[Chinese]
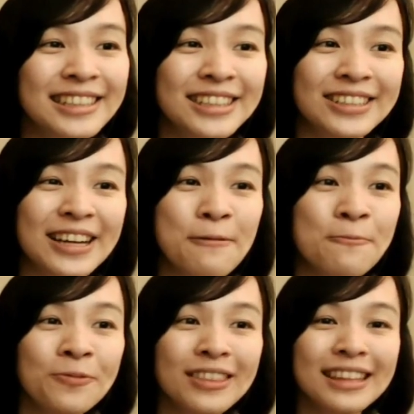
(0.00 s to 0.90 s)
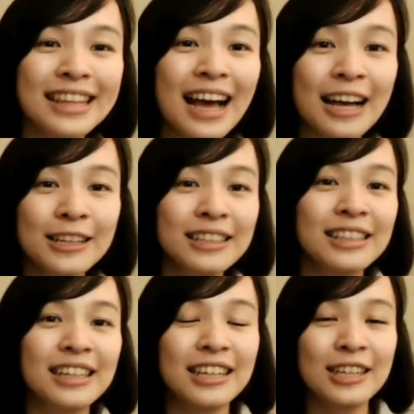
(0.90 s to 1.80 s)
对。那
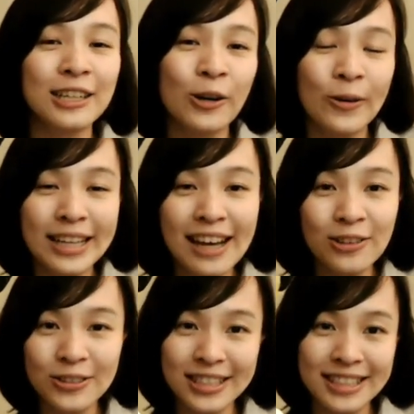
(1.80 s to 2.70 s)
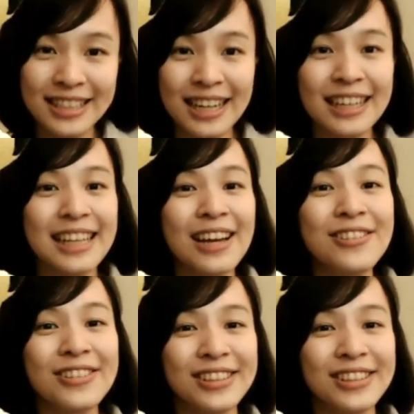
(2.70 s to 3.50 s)
呃回到就是上一个单元，